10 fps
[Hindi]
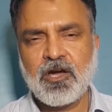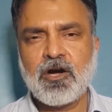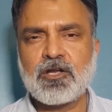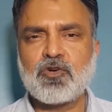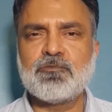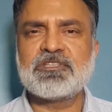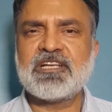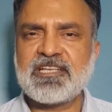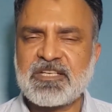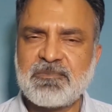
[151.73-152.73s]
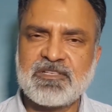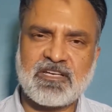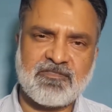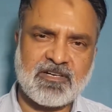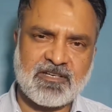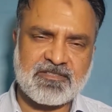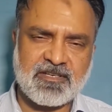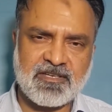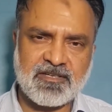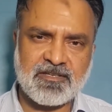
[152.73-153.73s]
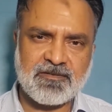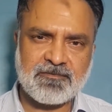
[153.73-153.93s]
और हुकूमत के टैक्स में इजाफा कर सकेंगी